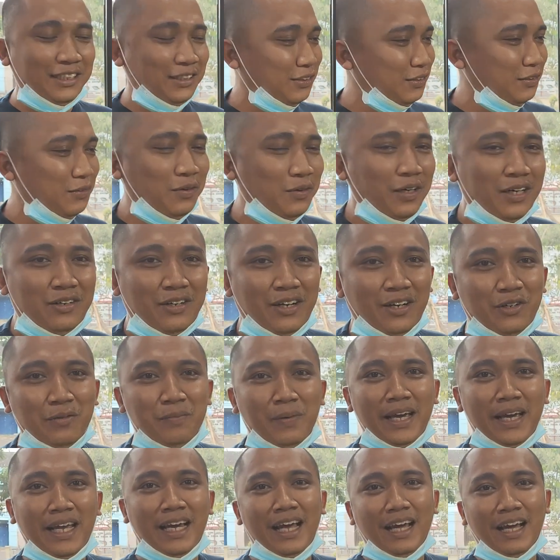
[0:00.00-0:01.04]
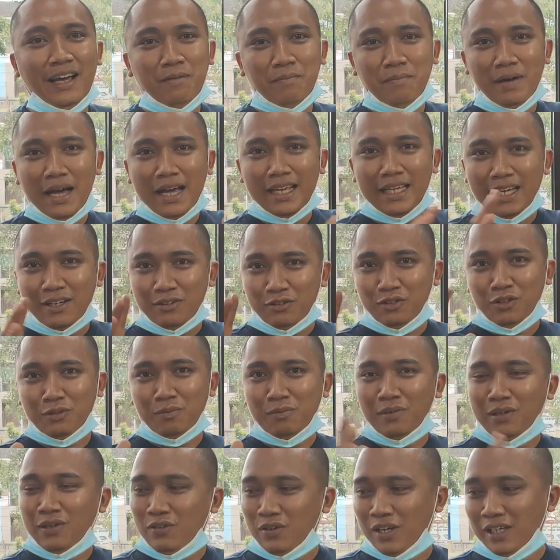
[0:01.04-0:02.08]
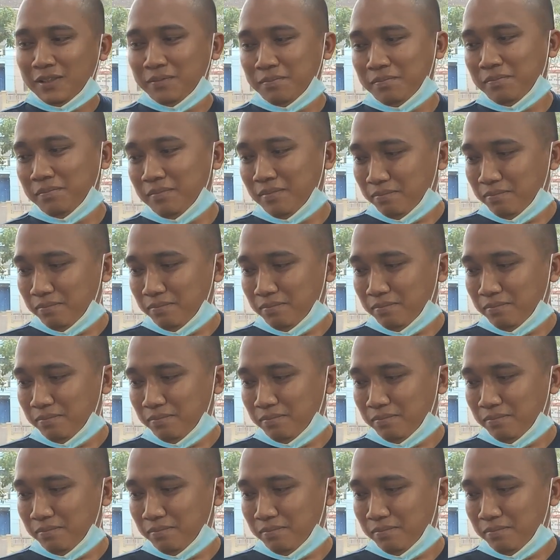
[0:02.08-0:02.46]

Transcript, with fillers: Di situ gue udah lumayan agak banyak untuk mengulas